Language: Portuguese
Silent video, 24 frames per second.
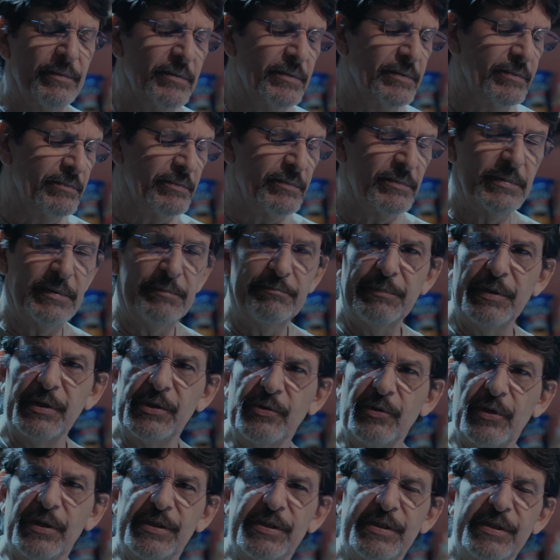um, uma
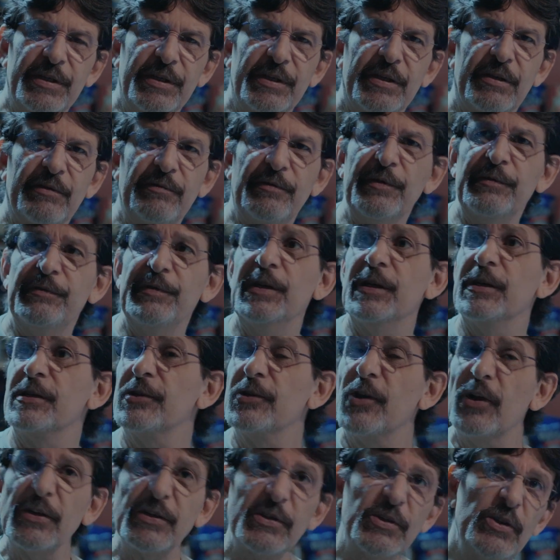pessoa assim que vivia
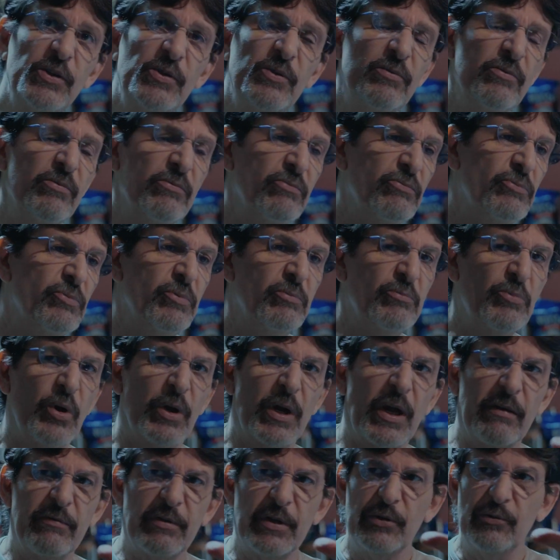sozinho,
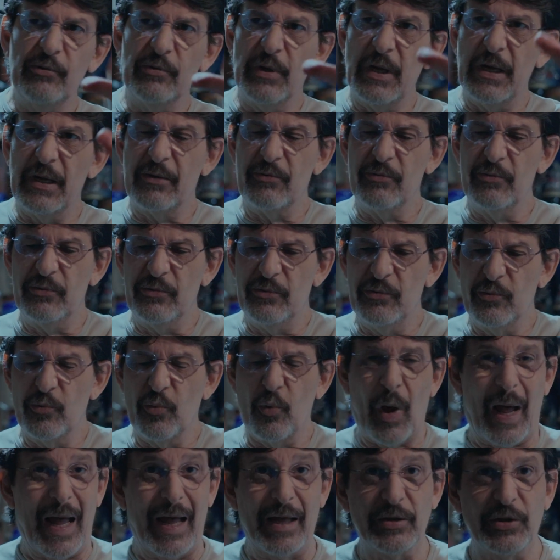morava numa, num
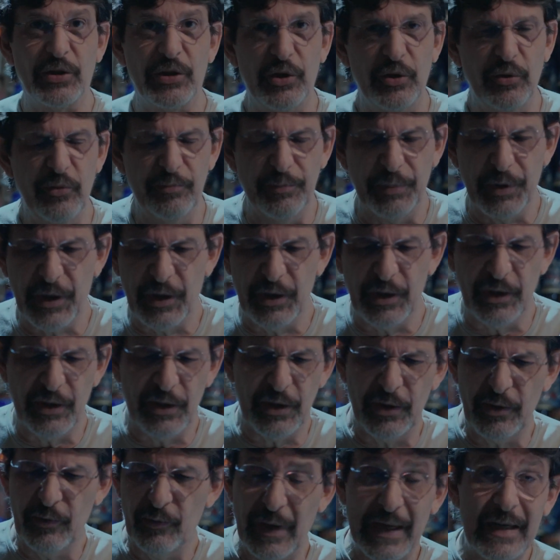quartinho
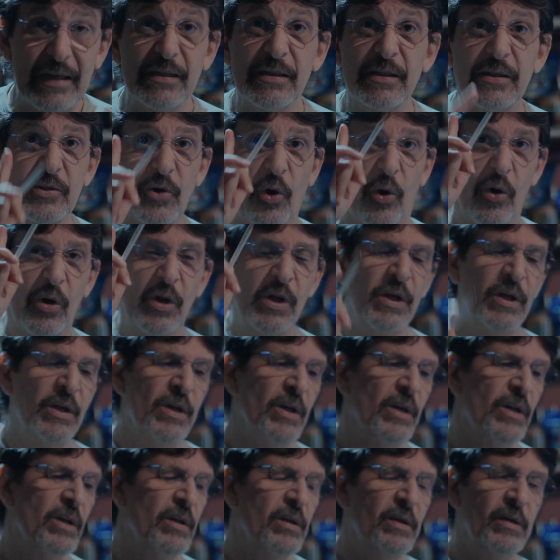pequenininho, ele só.
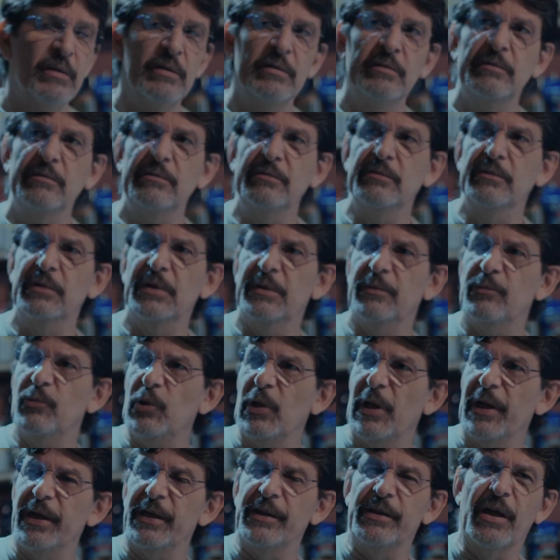Uma
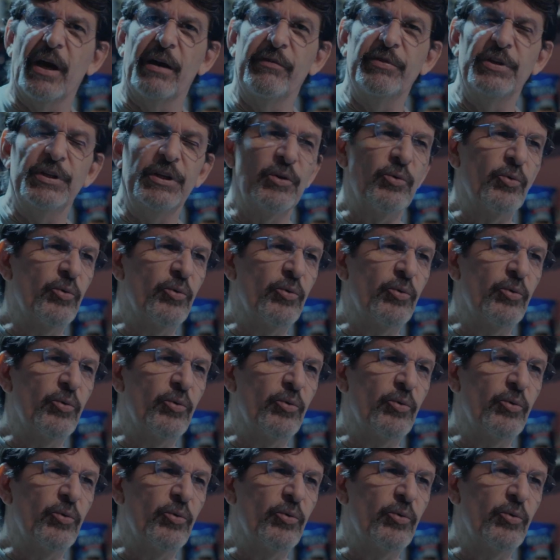mulher dava de